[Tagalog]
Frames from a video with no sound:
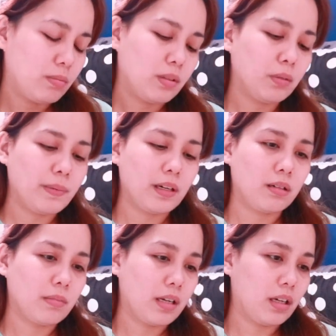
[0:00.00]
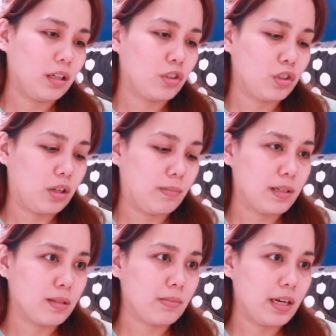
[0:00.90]
Pero parang malaki siya.
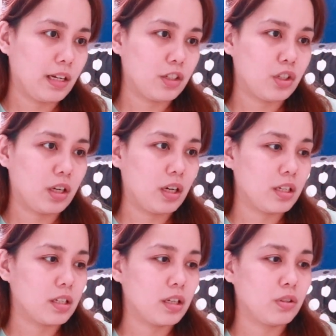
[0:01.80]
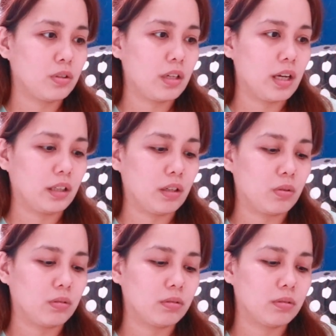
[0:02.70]
Mas malaki siya kaysa yung dati ko.
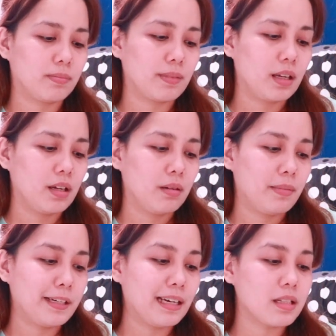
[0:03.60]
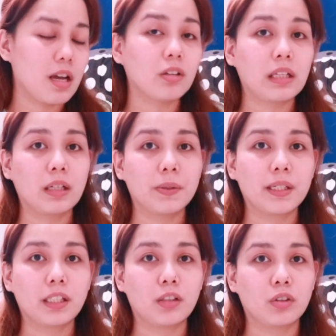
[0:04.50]
Meron na kasi akong tatlong
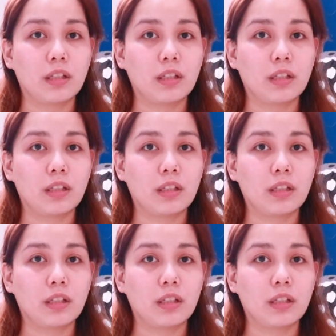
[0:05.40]
ganito,